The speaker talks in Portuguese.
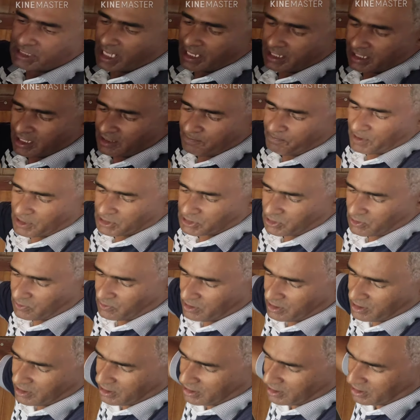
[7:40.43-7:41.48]
esse daqui,
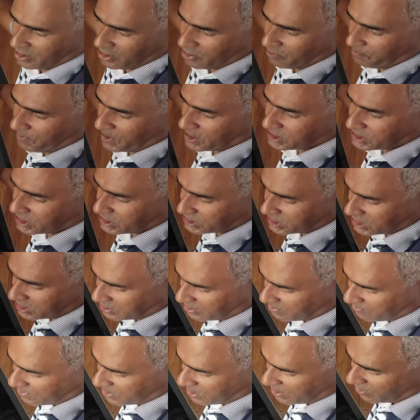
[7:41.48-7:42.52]
pessoal. Eu
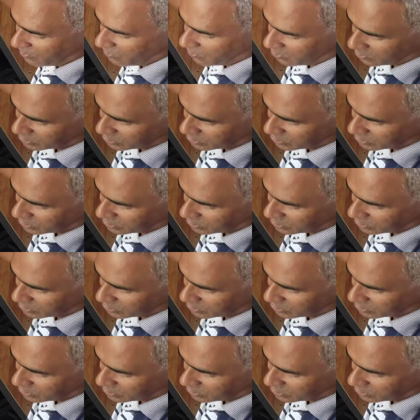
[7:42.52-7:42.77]
pesquisei também em